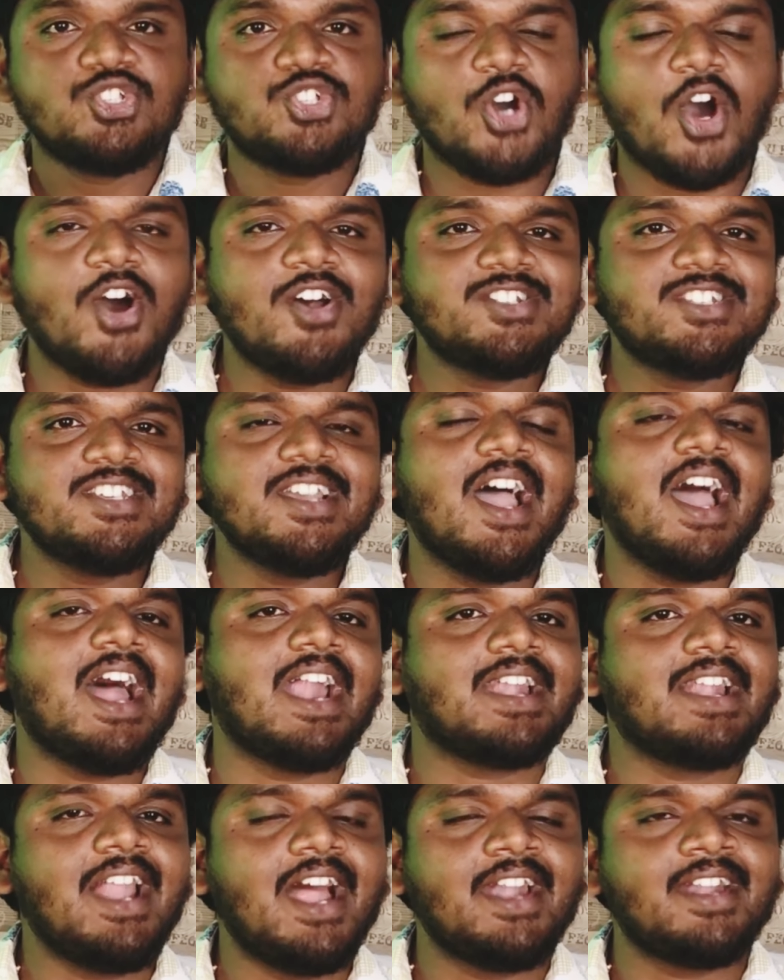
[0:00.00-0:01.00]
ஜார்ஜியா
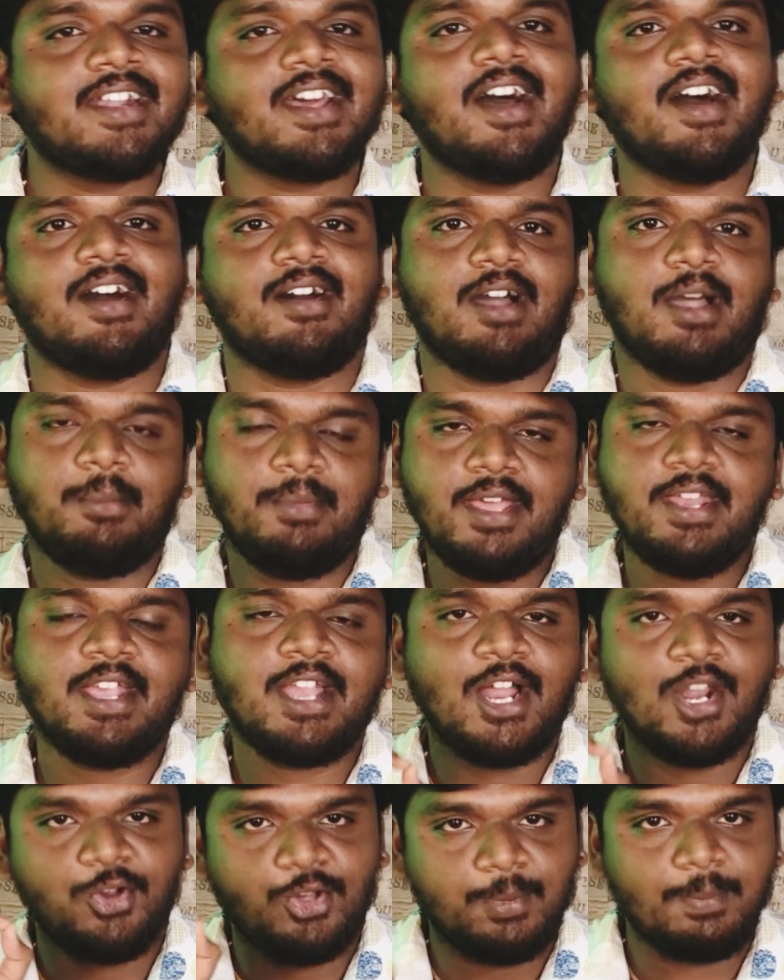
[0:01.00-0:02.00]
அட்லாண்டா
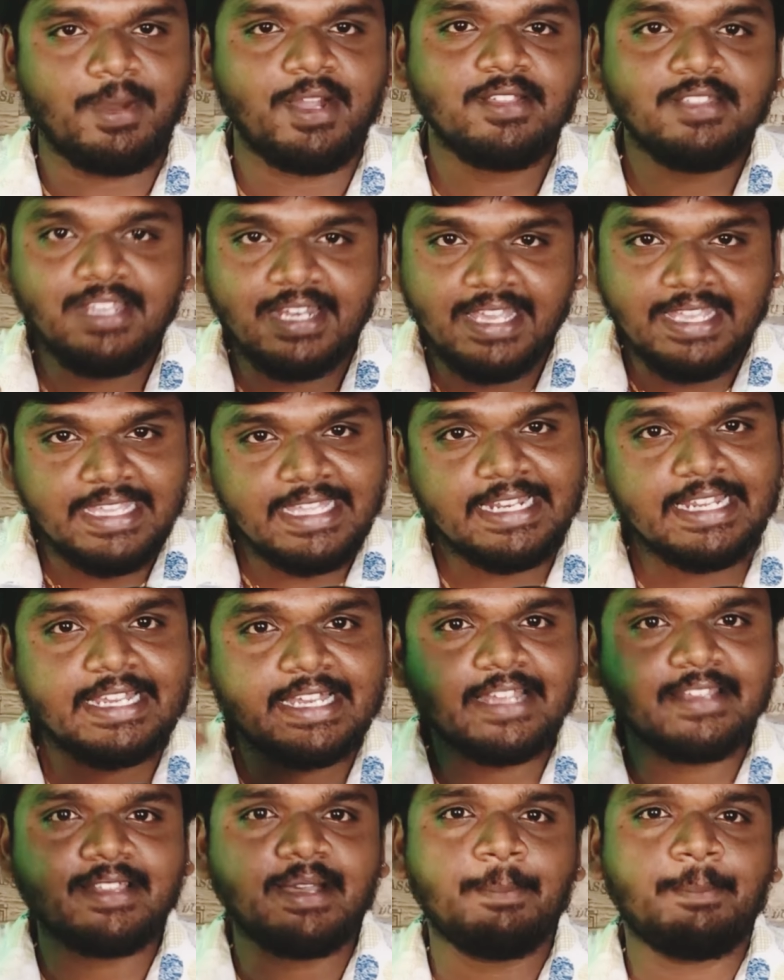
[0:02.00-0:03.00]
அமெரிக்காவில் ஒரு பகுதியில்
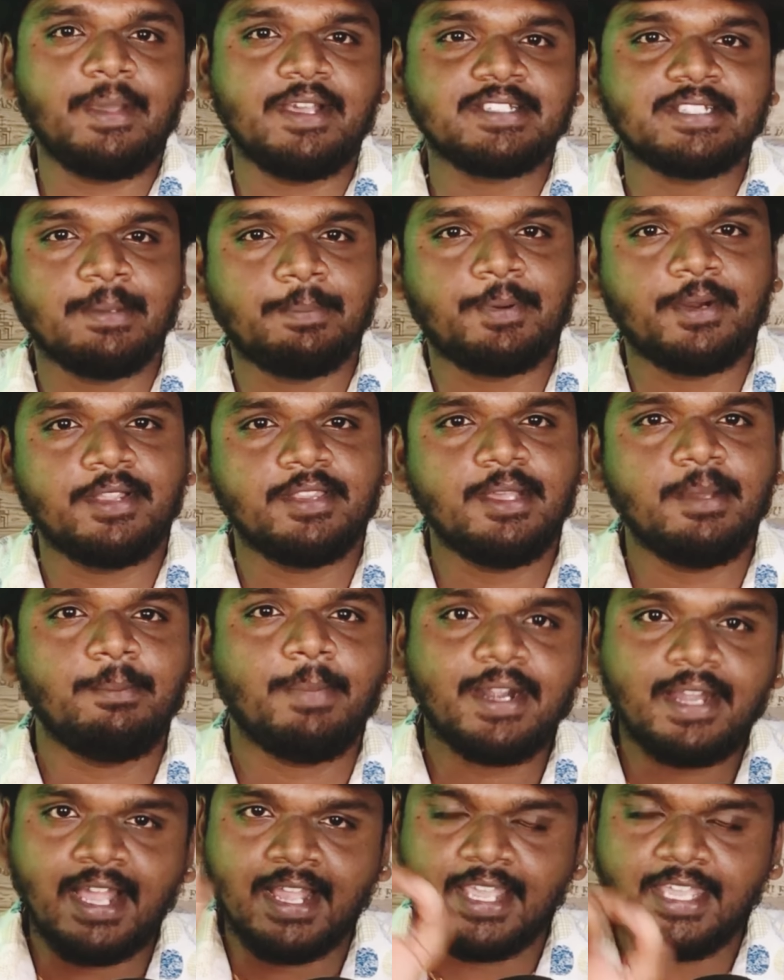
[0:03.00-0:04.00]
இருக்கிறதா பேசப்படுது
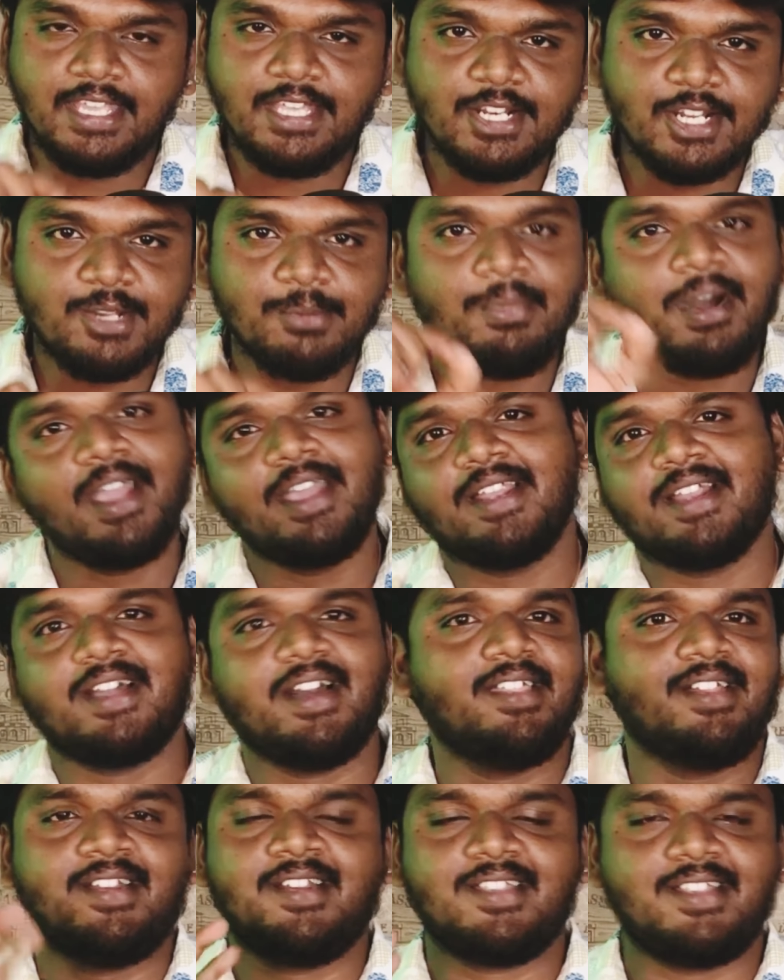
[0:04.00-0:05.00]
பட் அங்க இருக்குமா
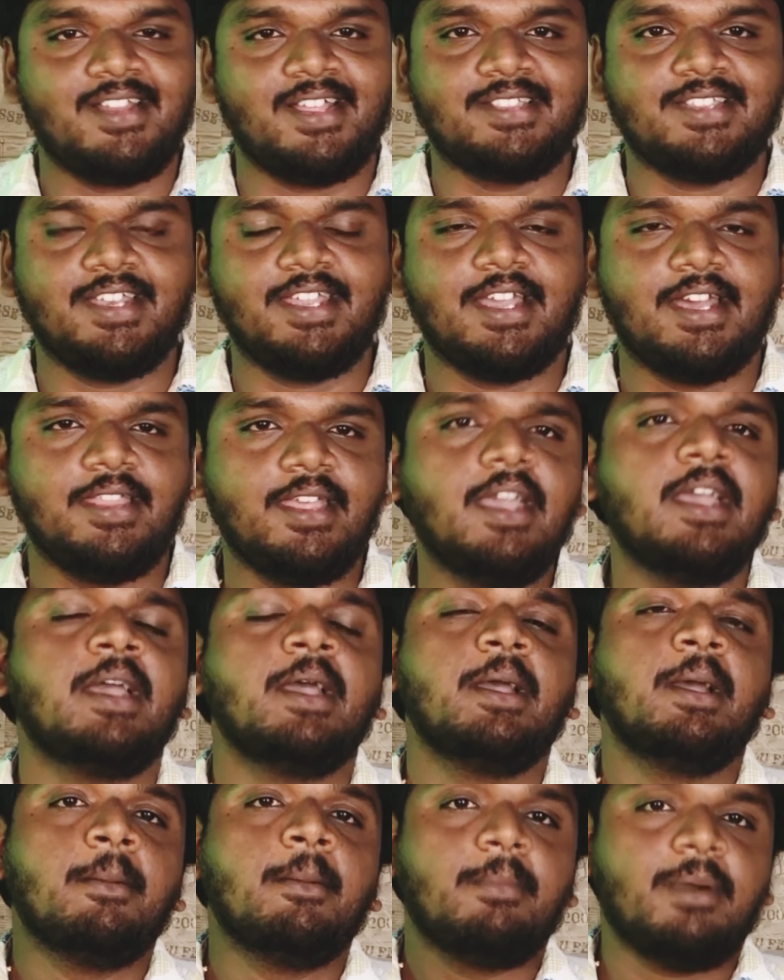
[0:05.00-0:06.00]
இருக்காதான்றதெல்லாம் தெரியாது
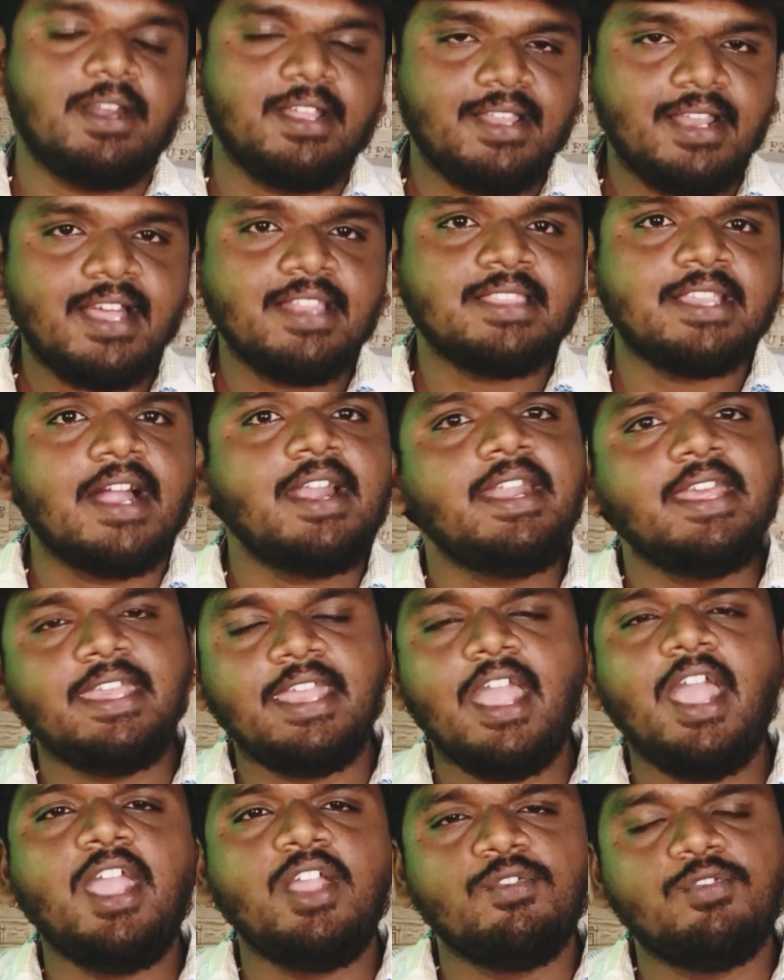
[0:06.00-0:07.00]
பட் இதெல்லாம் தாண்டி
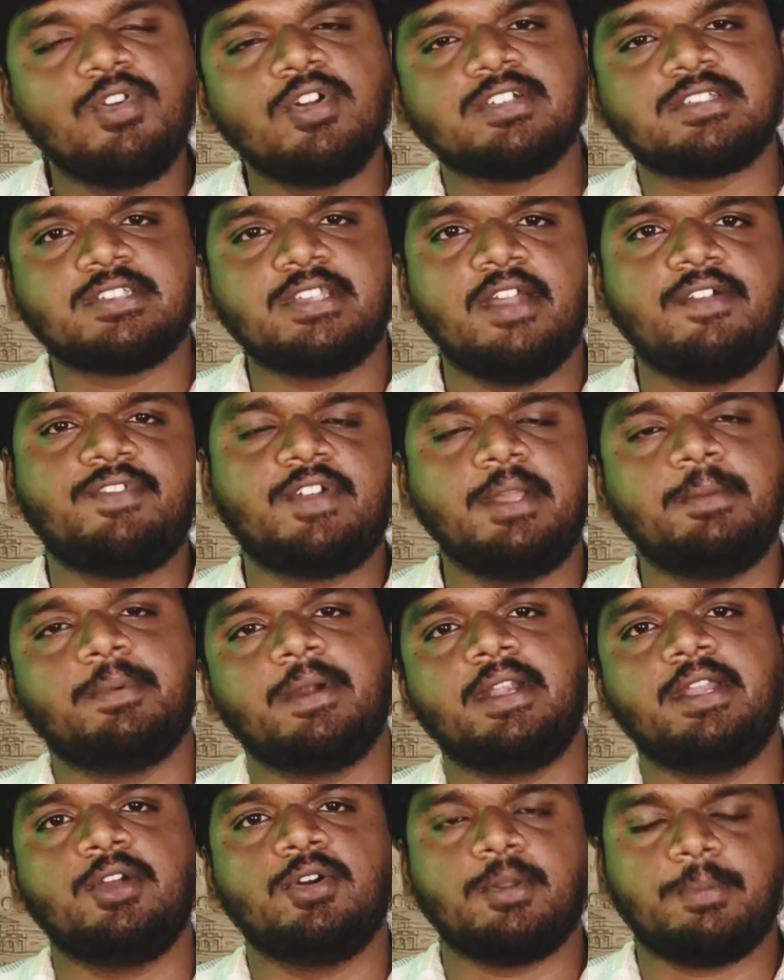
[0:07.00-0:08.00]
ஏன் இவ்வளோ சேஃப்டி
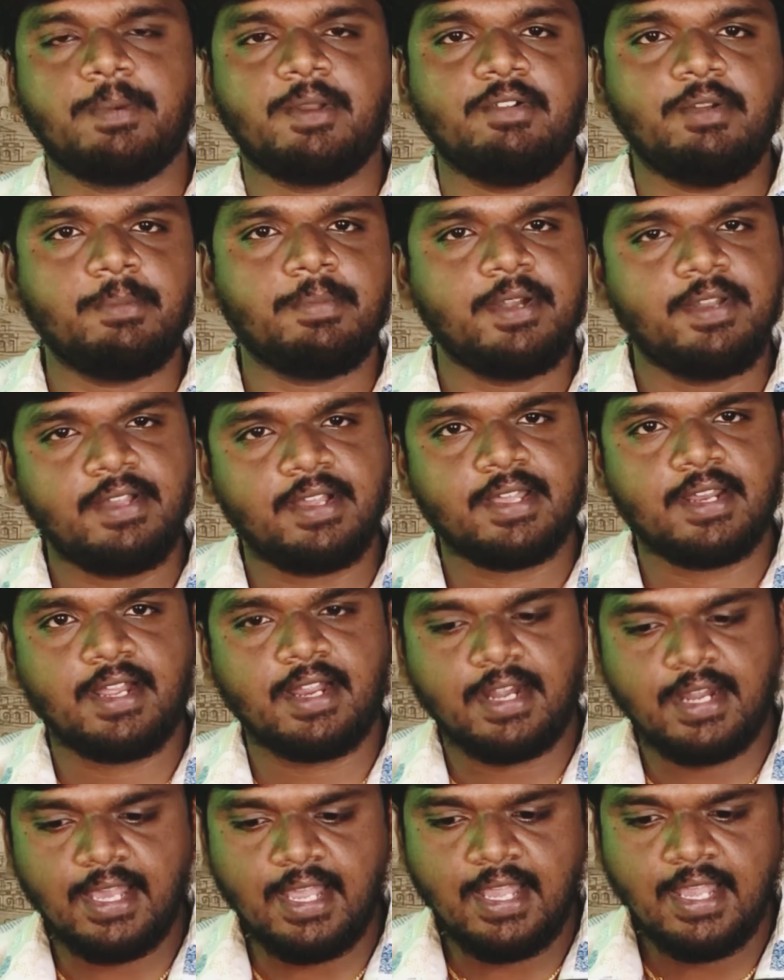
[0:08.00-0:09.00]
பண்ணி ஒரு ப்ரிவென்ட் பண்ணி
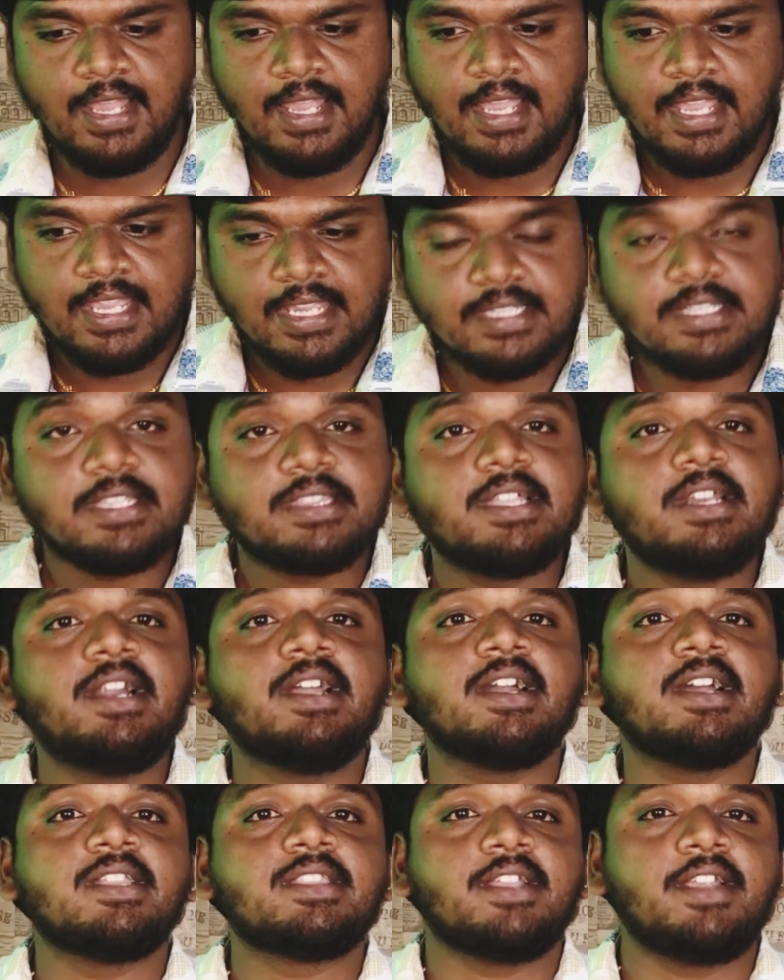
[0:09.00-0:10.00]
வைக்கிறாங்கன்னா இது
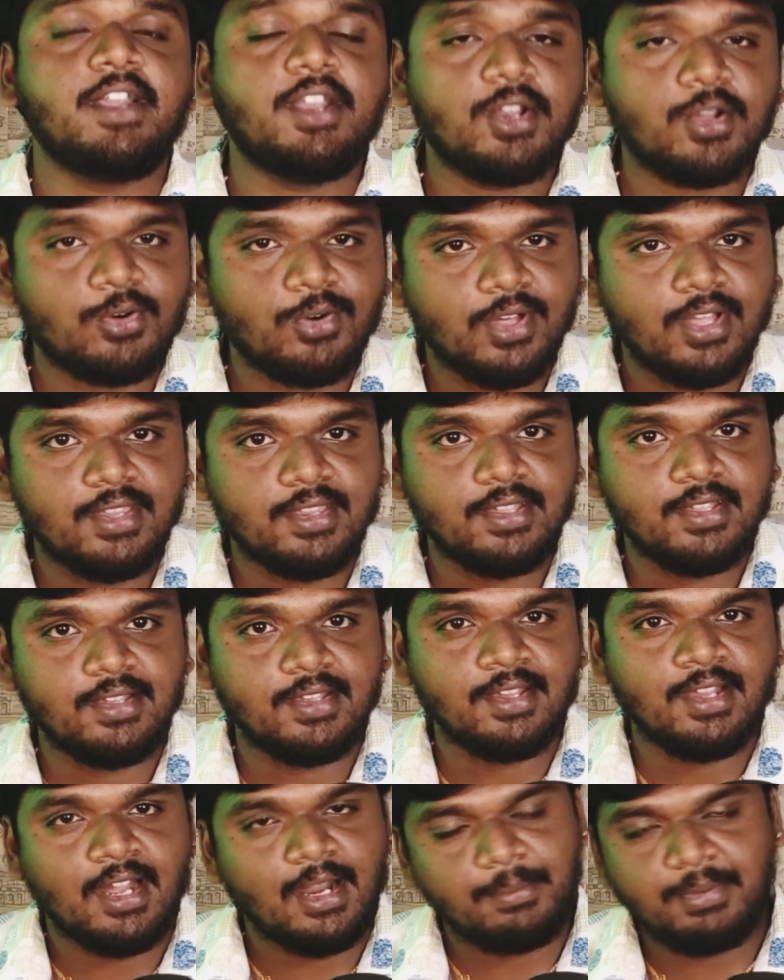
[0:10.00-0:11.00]
திருடங்க திருடிடக்கூடாது
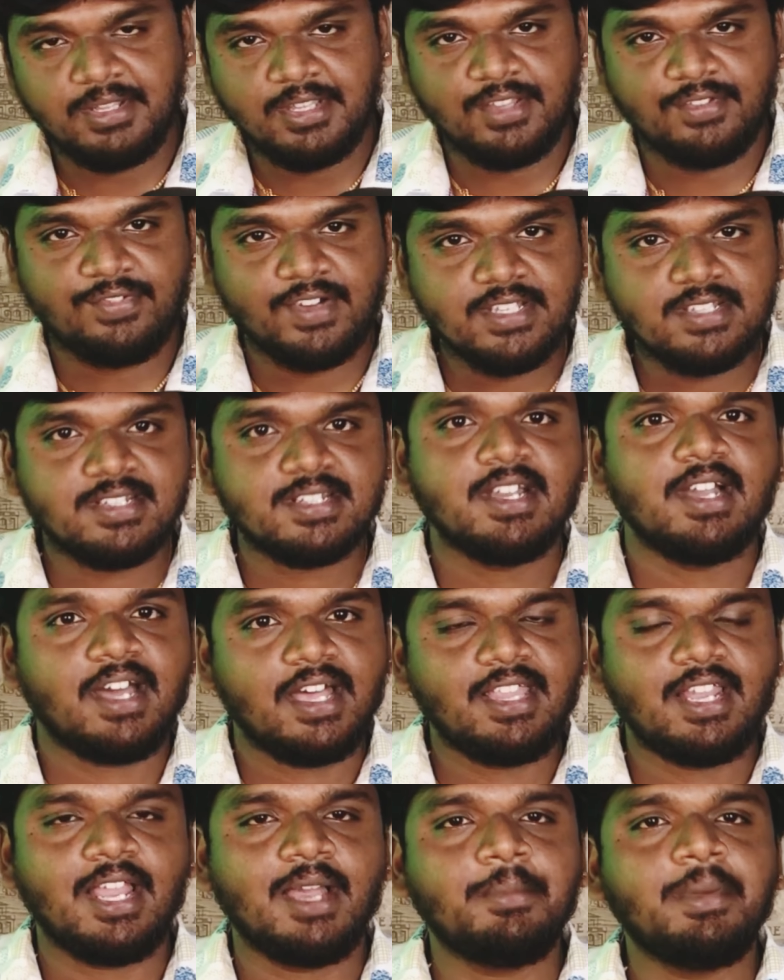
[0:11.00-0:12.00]
அப்படின்றது ஃபர்ஸ்ட்
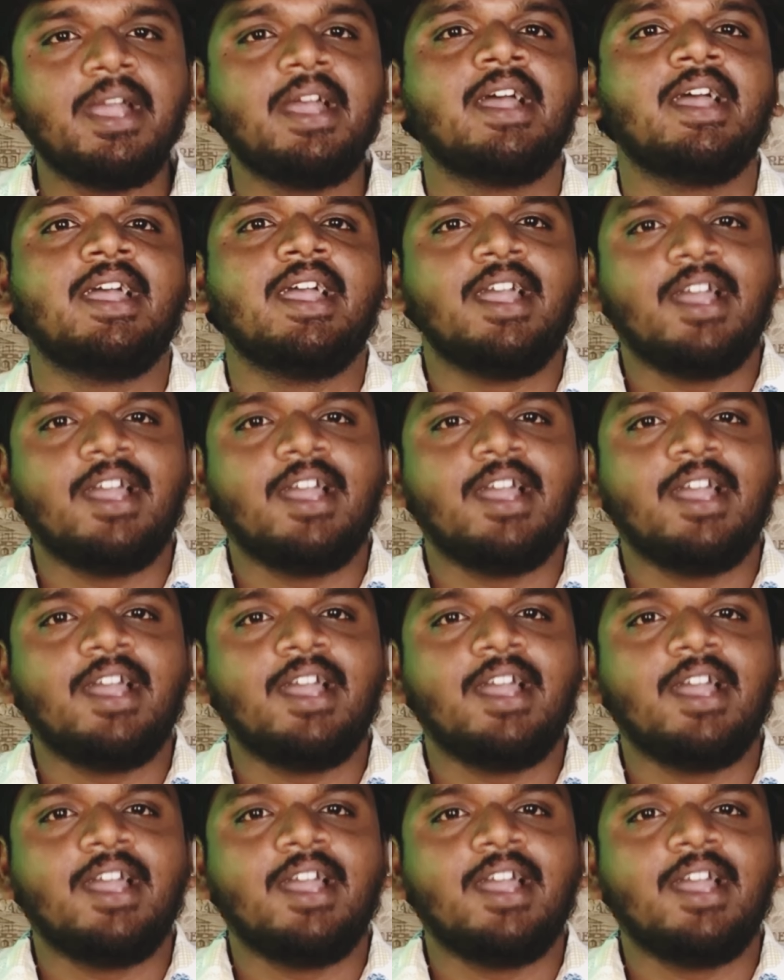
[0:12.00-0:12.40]
அது இல்லாமல்